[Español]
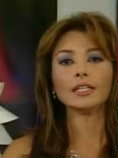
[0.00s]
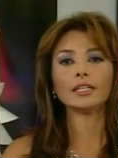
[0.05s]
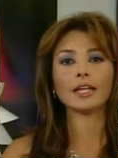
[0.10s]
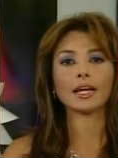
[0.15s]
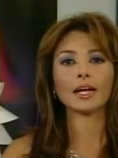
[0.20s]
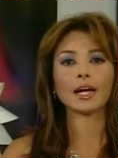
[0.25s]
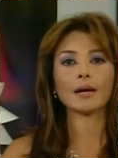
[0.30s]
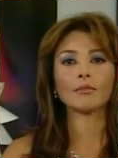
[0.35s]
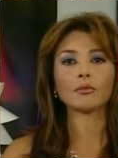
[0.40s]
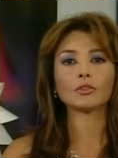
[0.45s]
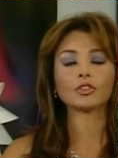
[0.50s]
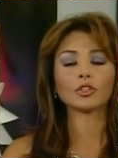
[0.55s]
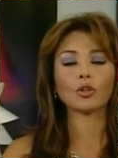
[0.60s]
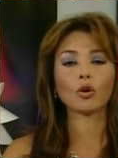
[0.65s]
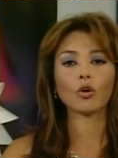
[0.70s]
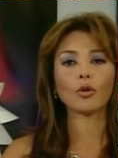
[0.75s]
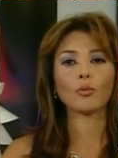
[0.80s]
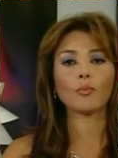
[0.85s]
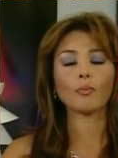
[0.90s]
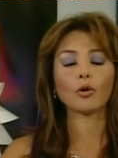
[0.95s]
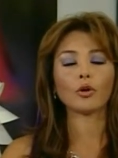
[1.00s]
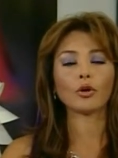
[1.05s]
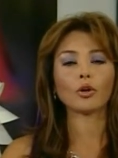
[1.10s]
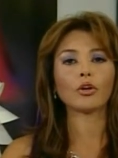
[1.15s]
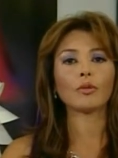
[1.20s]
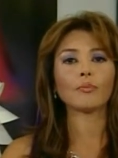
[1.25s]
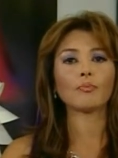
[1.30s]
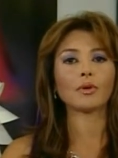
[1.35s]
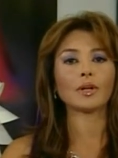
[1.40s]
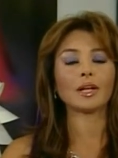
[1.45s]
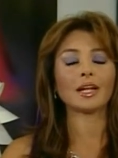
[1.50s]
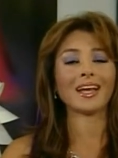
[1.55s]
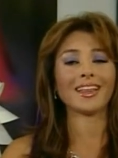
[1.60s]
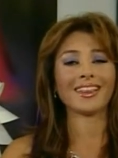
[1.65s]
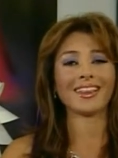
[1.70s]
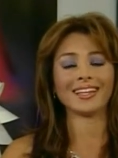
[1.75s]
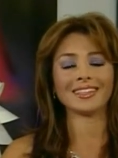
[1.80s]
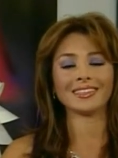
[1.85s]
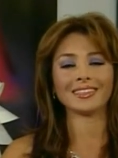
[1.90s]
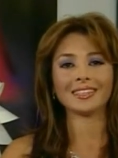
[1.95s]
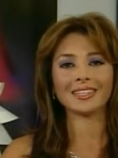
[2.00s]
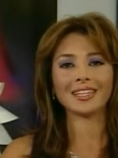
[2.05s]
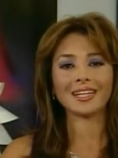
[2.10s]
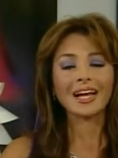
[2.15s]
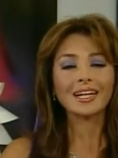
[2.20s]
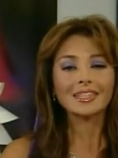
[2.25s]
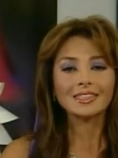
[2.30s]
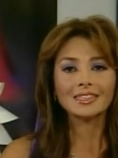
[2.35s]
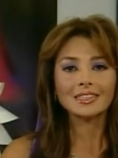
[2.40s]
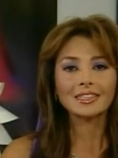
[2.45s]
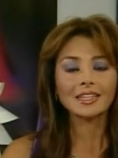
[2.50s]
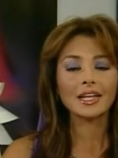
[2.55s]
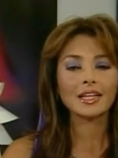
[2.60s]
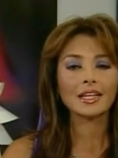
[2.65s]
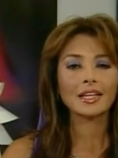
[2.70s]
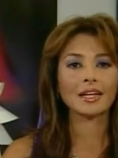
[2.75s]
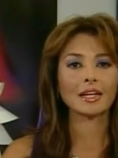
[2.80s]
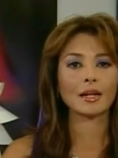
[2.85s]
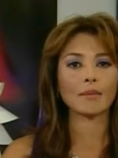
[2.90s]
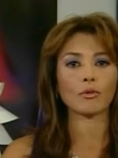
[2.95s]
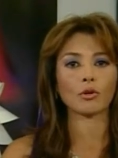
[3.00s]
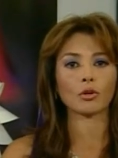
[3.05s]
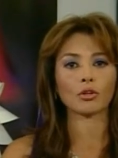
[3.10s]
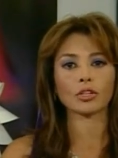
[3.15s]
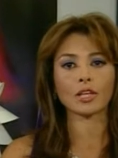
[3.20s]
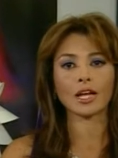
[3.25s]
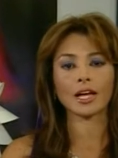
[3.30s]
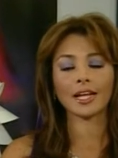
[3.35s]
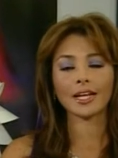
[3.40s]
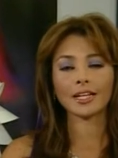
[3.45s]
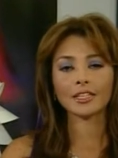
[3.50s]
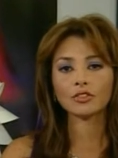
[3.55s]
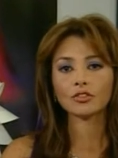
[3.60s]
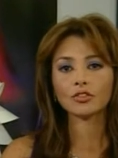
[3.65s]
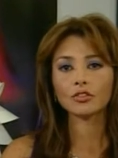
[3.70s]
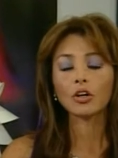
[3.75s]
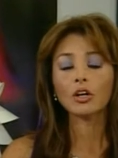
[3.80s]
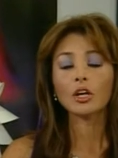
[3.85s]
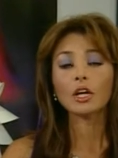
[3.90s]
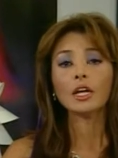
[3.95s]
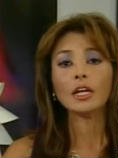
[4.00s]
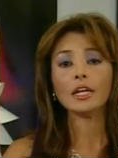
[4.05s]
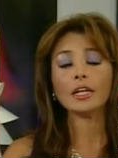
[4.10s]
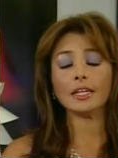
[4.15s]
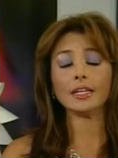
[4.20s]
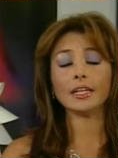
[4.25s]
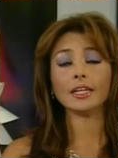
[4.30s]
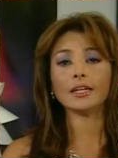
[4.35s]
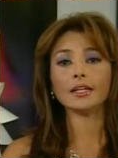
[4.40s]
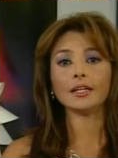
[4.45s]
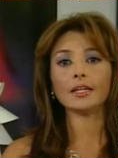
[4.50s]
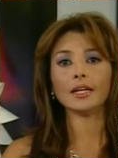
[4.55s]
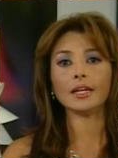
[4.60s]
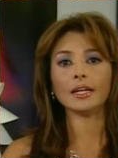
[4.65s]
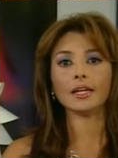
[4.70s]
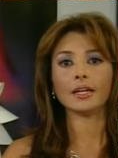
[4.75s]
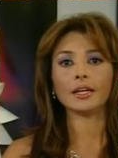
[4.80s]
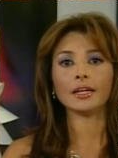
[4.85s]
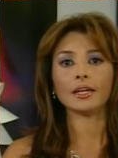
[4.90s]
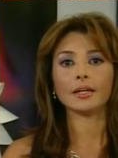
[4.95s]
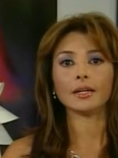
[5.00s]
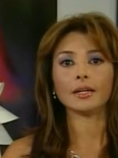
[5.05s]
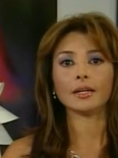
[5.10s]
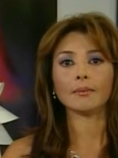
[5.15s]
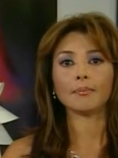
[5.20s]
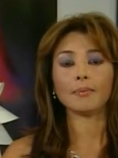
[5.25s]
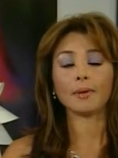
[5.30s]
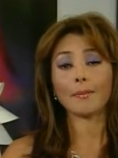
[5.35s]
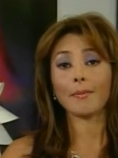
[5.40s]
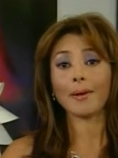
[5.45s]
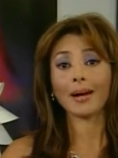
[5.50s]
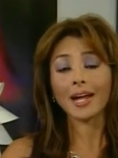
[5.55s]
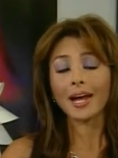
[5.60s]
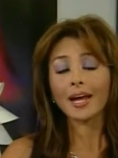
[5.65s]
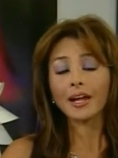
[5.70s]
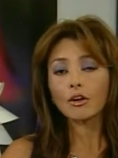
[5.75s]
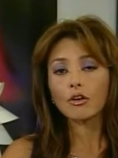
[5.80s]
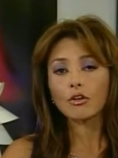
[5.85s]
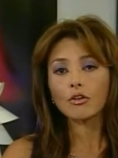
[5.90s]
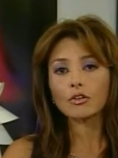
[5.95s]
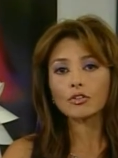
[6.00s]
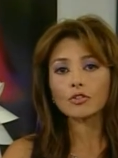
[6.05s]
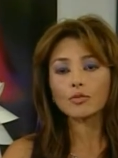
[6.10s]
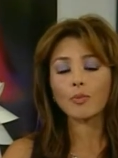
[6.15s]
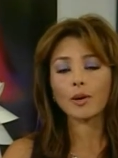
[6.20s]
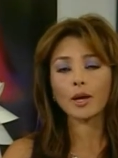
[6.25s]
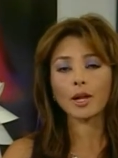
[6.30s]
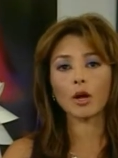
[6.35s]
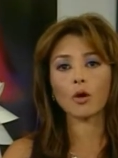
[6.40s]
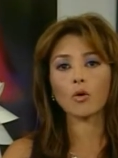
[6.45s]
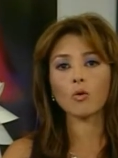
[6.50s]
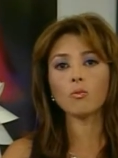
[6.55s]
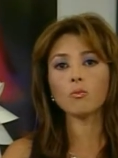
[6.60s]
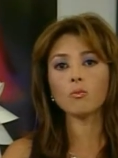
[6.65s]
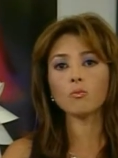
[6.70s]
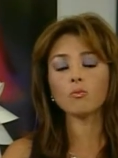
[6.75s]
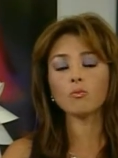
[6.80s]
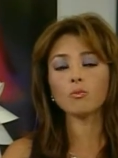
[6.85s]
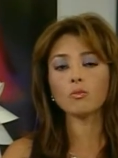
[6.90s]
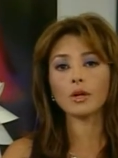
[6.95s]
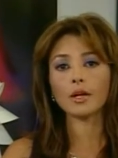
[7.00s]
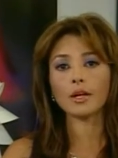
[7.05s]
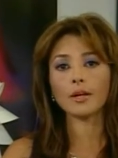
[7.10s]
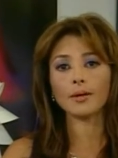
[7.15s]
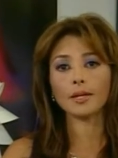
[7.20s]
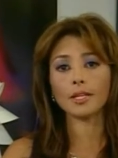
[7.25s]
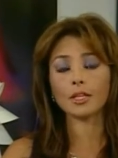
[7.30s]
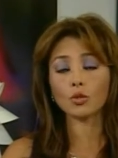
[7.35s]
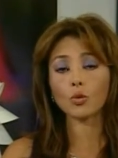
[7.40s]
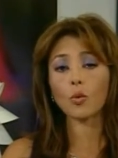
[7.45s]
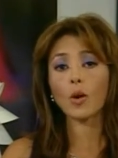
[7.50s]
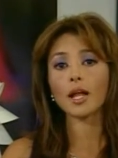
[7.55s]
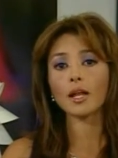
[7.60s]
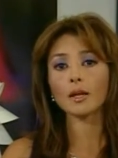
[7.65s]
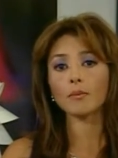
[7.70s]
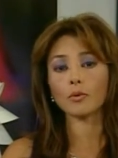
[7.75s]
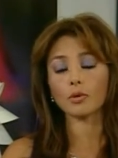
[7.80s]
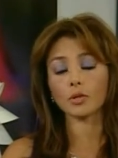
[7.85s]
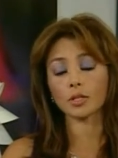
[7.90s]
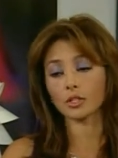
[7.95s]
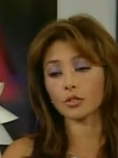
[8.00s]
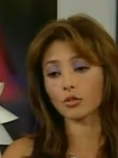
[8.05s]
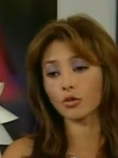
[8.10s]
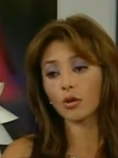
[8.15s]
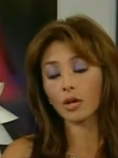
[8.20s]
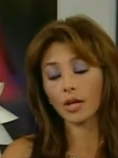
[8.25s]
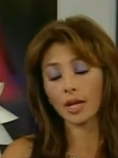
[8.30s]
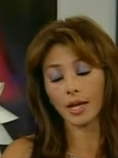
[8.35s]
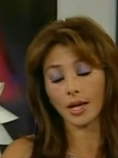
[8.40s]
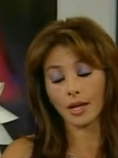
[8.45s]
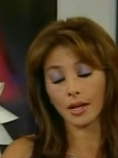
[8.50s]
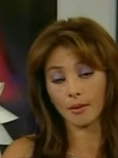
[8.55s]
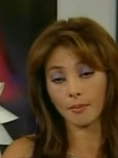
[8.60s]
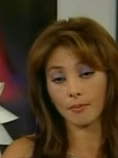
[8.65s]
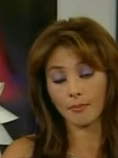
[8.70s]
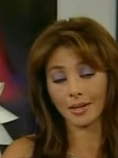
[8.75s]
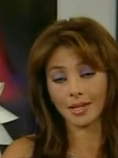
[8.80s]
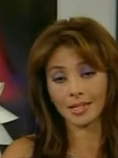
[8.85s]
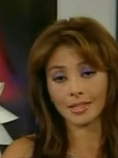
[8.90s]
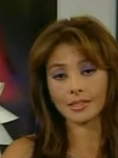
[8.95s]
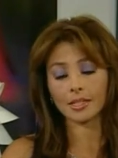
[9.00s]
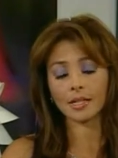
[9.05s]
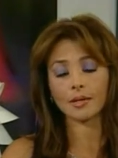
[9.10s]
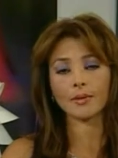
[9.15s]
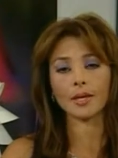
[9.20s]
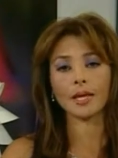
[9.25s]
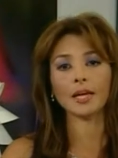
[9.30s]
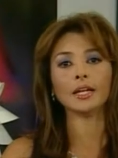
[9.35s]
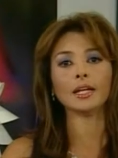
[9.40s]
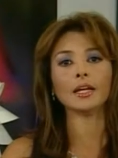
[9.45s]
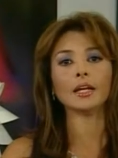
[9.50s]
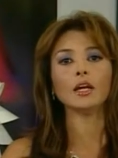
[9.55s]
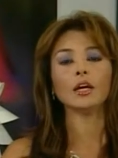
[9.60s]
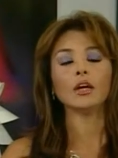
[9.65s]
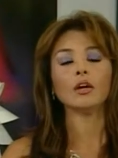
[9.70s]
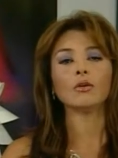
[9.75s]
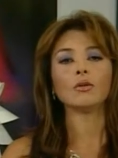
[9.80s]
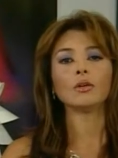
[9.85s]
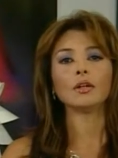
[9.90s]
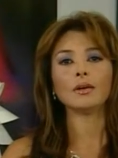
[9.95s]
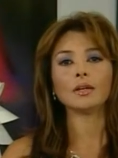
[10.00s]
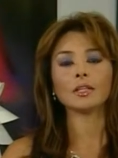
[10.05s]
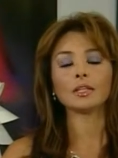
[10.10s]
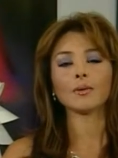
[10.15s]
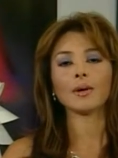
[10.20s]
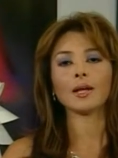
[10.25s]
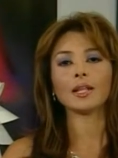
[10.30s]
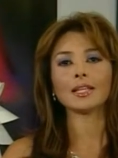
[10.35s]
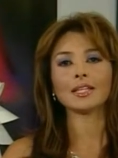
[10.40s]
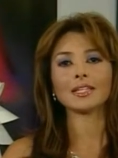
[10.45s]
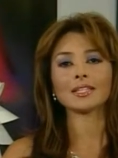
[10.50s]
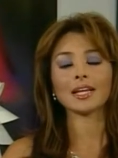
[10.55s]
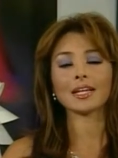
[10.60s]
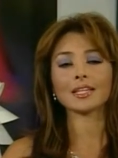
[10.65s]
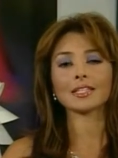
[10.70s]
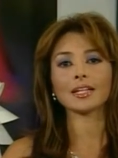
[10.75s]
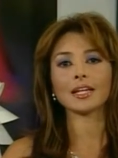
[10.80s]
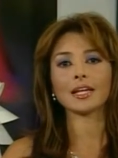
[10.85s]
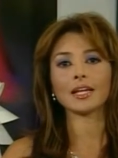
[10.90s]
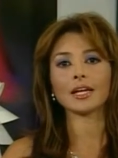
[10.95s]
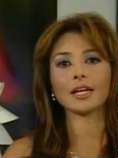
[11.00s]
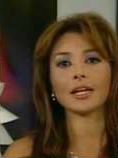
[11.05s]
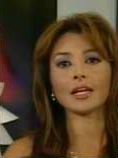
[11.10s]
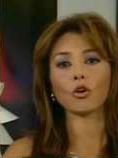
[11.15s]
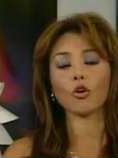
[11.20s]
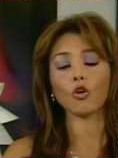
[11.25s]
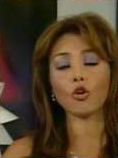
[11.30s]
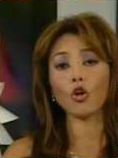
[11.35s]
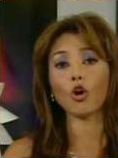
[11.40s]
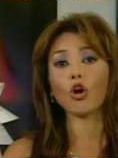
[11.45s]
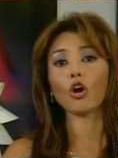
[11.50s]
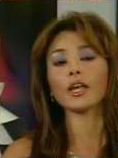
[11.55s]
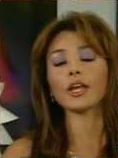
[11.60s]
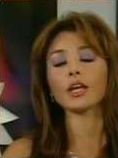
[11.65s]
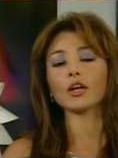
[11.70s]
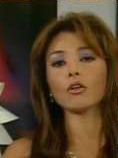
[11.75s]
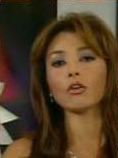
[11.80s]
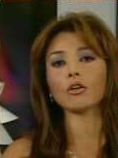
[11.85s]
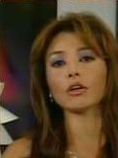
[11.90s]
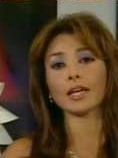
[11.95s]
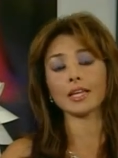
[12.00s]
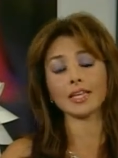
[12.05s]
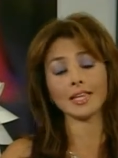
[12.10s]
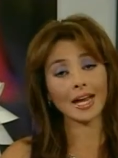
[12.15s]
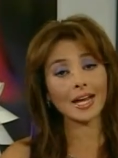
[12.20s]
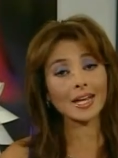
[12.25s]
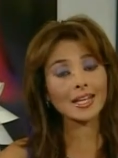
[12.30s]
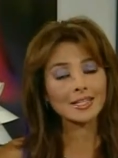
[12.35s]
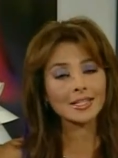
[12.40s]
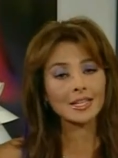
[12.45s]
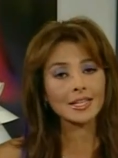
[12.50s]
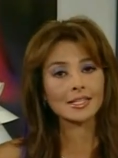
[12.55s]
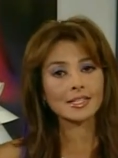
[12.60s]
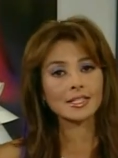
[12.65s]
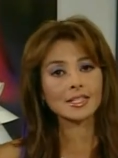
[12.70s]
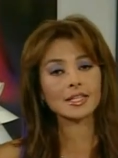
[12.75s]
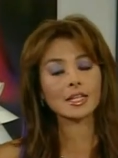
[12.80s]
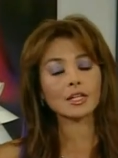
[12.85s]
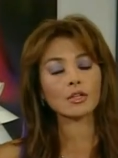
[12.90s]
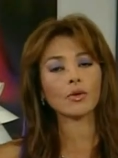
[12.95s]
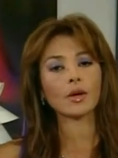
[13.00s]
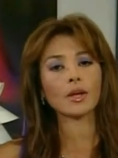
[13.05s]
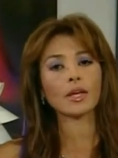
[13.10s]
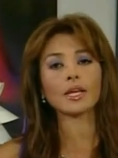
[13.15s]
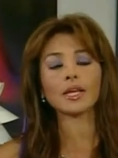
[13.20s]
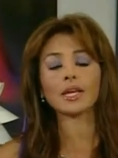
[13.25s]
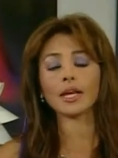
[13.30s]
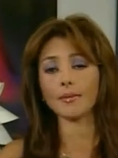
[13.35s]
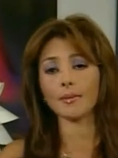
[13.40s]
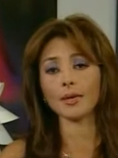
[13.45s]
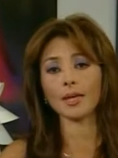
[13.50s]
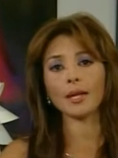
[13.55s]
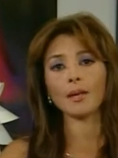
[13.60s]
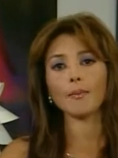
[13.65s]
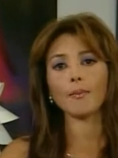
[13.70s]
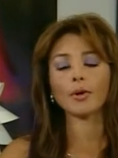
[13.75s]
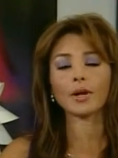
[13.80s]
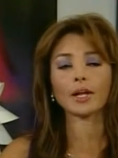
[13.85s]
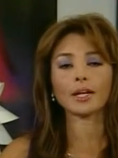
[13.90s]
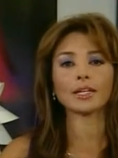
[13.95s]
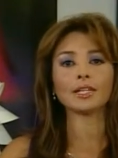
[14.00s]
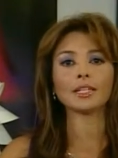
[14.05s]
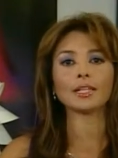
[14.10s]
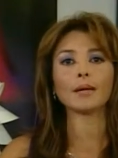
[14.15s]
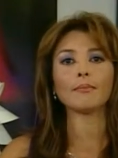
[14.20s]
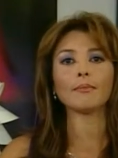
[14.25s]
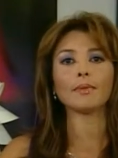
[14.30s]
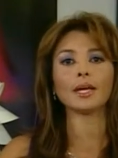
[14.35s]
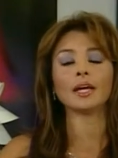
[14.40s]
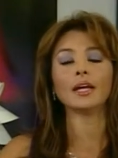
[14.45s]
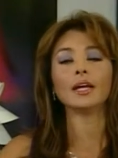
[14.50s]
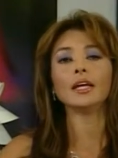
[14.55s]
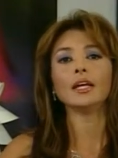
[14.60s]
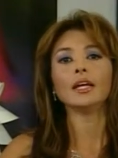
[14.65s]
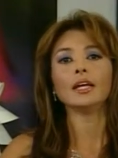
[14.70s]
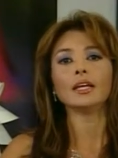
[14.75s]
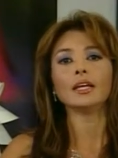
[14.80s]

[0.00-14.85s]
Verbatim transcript: y tengamos hoy por hoy pues la desgracia de reportar esto y eh, prepararnos para un eventual, porque es lo que al parecer viene, un eventual desastre ecológico que ya está existiendo ahí, que viene por aquí también